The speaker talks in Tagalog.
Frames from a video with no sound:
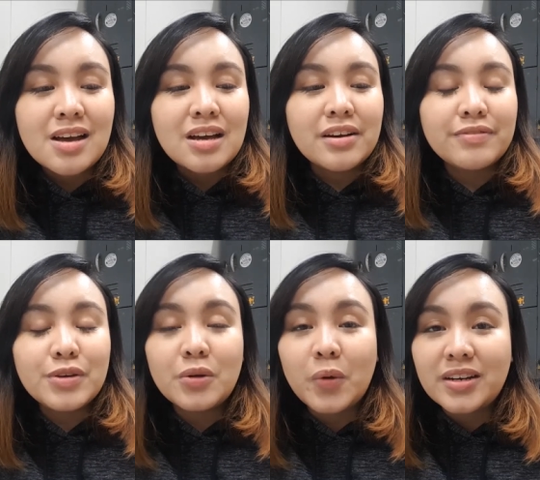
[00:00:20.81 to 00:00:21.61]

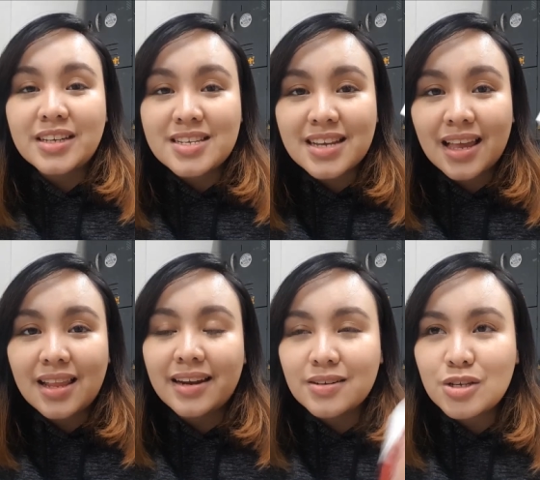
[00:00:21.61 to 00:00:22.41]
review and wear test ng
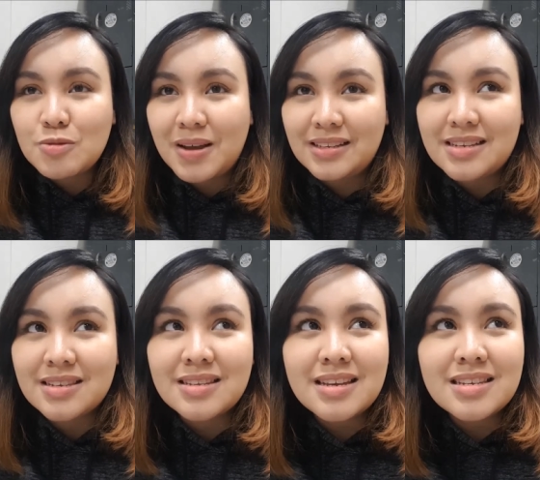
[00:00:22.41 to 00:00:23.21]
Elana
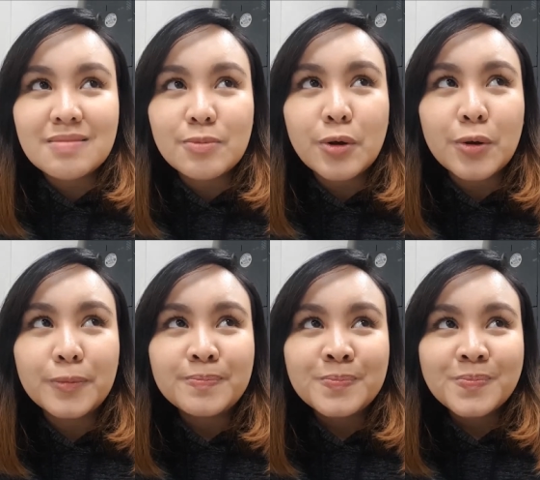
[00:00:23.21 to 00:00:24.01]
Cosmetics. And naisip ko,